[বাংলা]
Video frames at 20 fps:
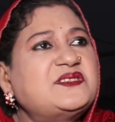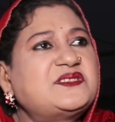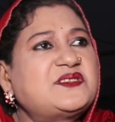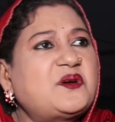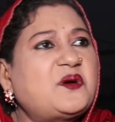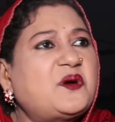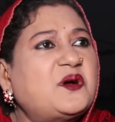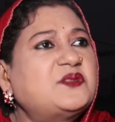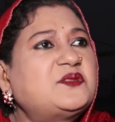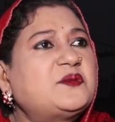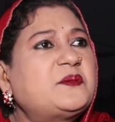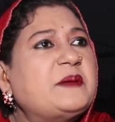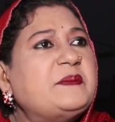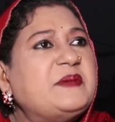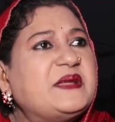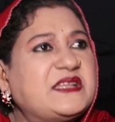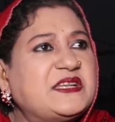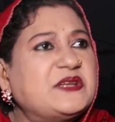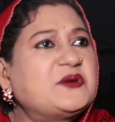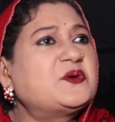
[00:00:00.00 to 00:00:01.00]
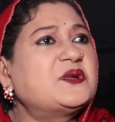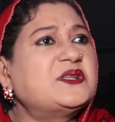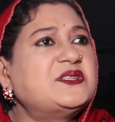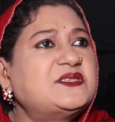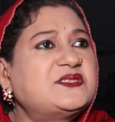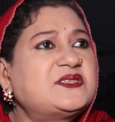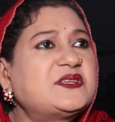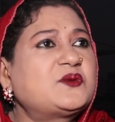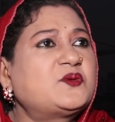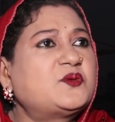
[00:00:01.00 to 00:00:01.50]
দিছে হয়তো বা বিক্রি করে
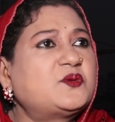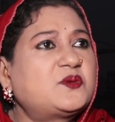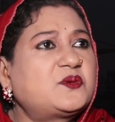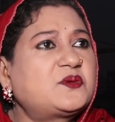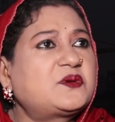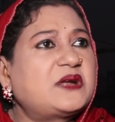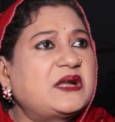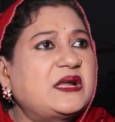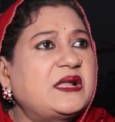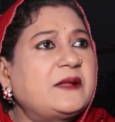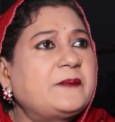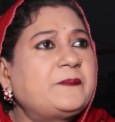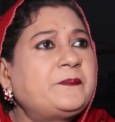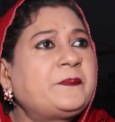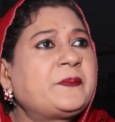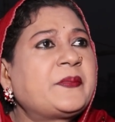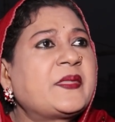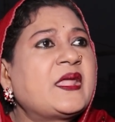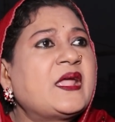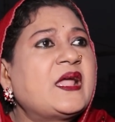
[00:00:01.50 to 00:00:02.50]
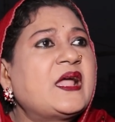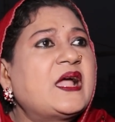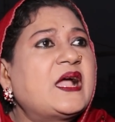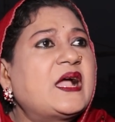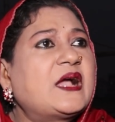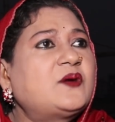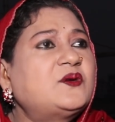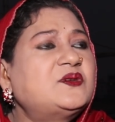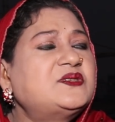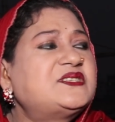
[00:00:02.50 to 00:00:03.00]
দিছে কোনো ওখানে
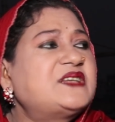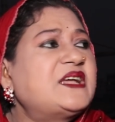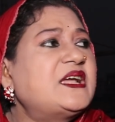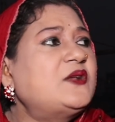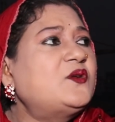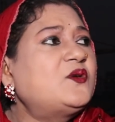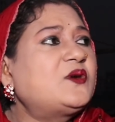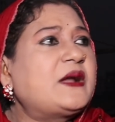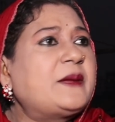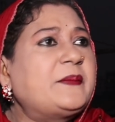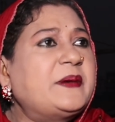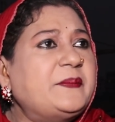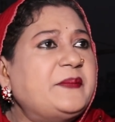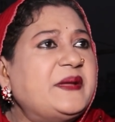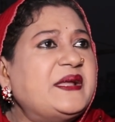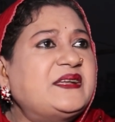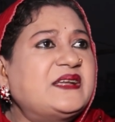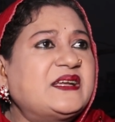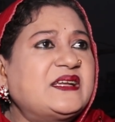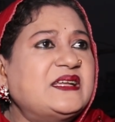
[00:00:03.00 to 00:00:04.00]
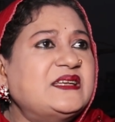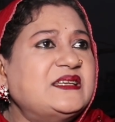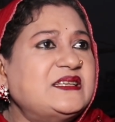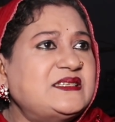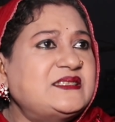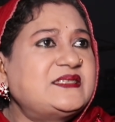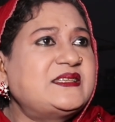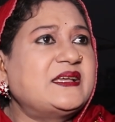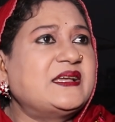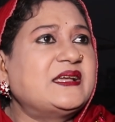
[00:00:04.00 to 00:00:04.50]
এখন যে লোক আমার মেয়েটাকে
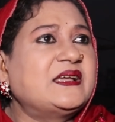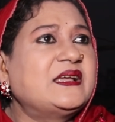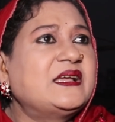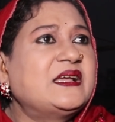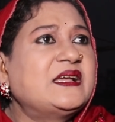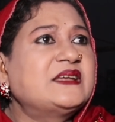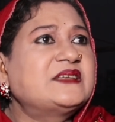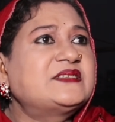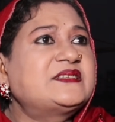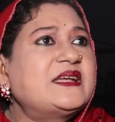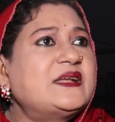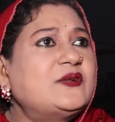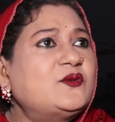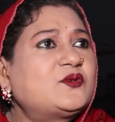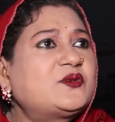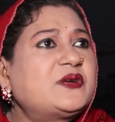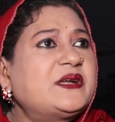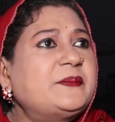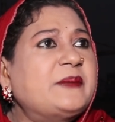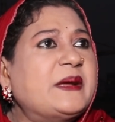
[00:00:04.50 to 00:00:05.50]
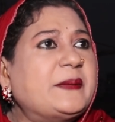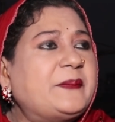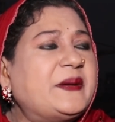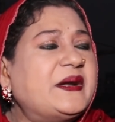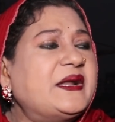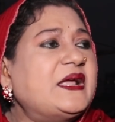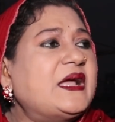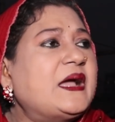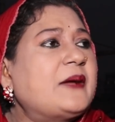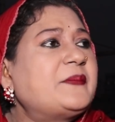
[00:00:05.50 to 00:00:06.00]
নিচ্ছে সেই লোকের
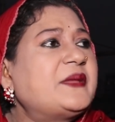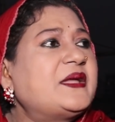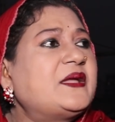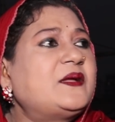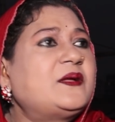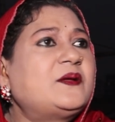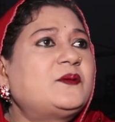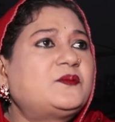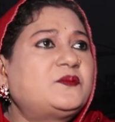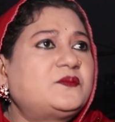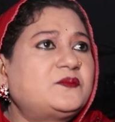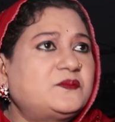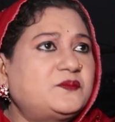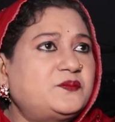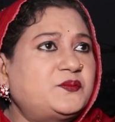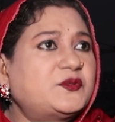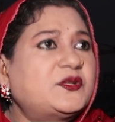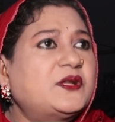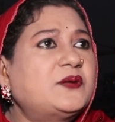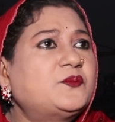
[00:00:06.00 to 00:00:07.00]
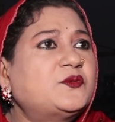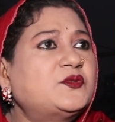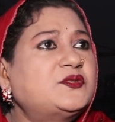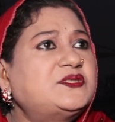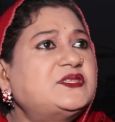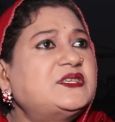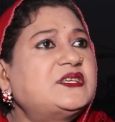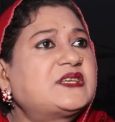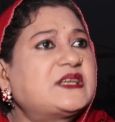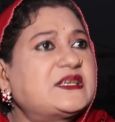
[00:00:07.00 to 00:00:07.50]
ব্যাপারে আমি
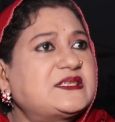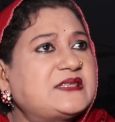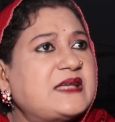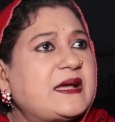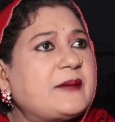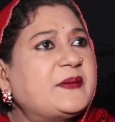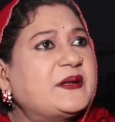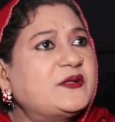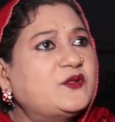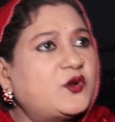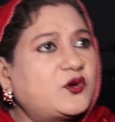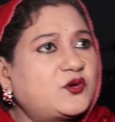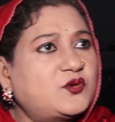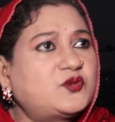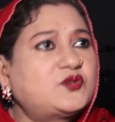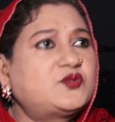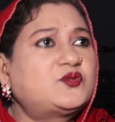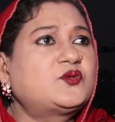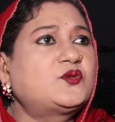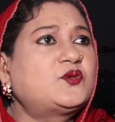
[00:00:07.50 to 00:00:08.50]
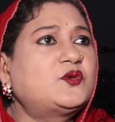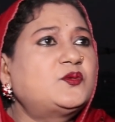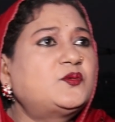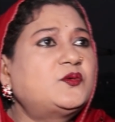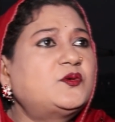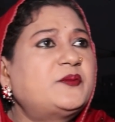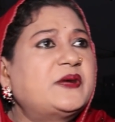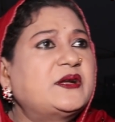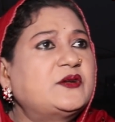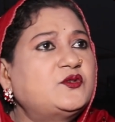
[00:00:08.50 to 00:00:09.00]
প্রধানমন্ত্রীর কাছে আবার দরখাস্ত করব
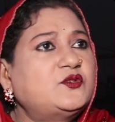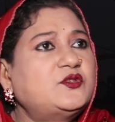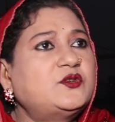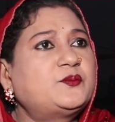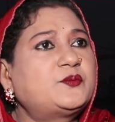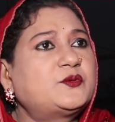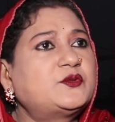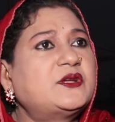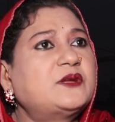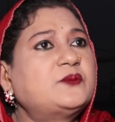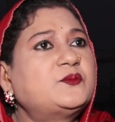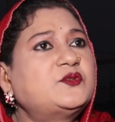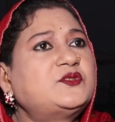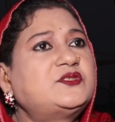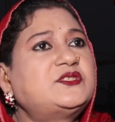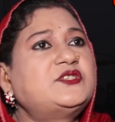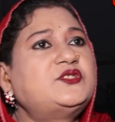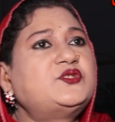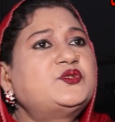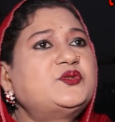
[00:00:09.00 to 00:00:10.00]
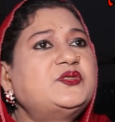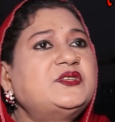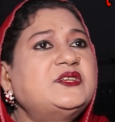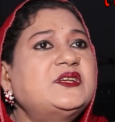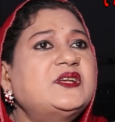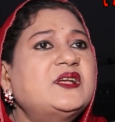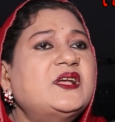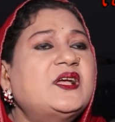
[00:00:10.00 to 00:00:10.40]
মাননীয় প্রধানমন্ত্রীর যদি